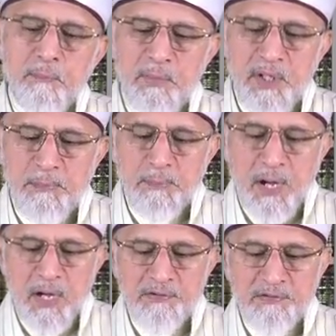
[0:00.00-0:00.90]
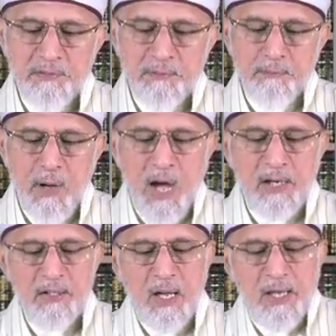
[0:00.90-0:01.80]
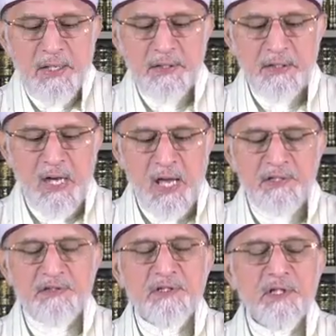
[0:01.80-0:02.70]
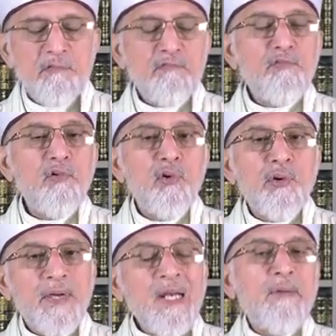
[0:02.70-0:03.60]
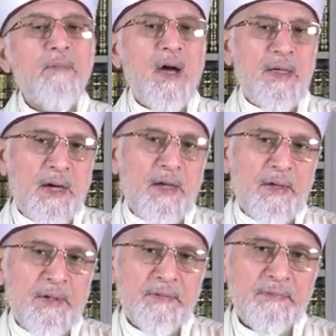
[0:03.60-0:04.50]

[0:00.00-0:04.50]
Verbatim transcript: मेरे पास बार गाह इलाही से वो इल्म आया है